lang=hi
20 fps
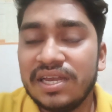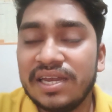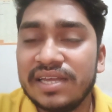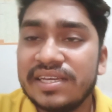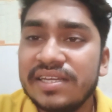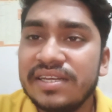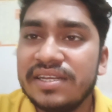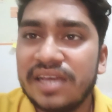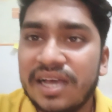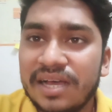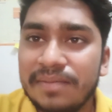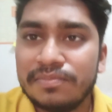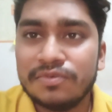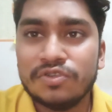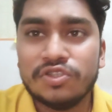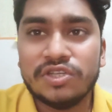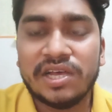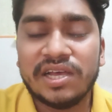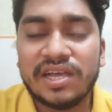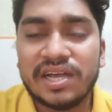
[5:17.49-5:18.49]
लेकिन
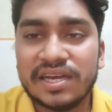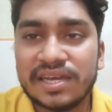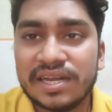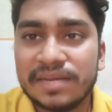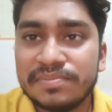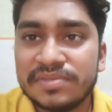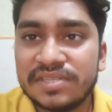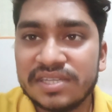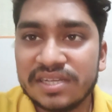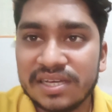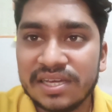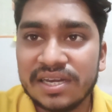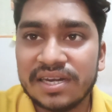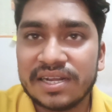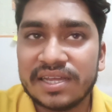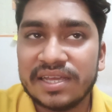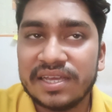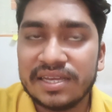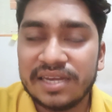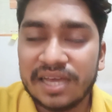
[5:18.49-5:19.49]
आपको जो है अगर आप
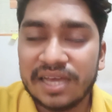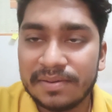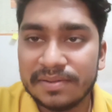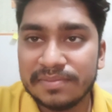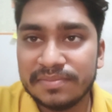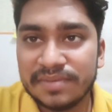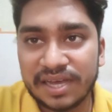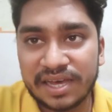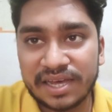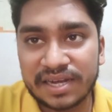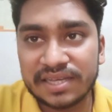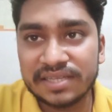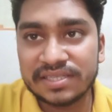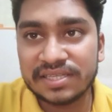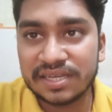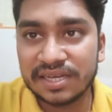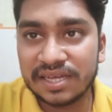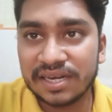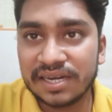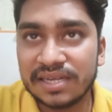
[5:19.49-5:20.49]
सिंगल इलाहाबाद में आ रहे हैं
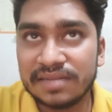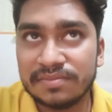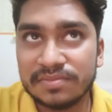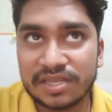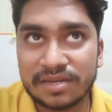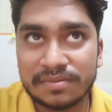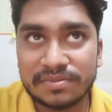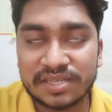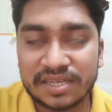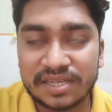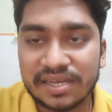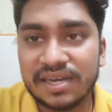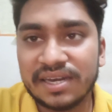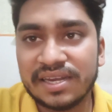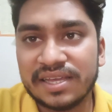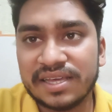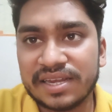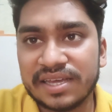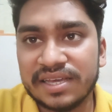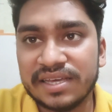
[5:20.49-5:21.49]
सिंगल मतलब
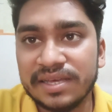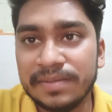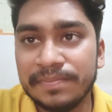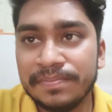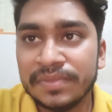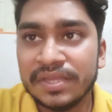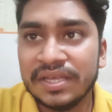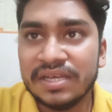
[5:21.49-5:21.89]
सिंगल ले रहे हैं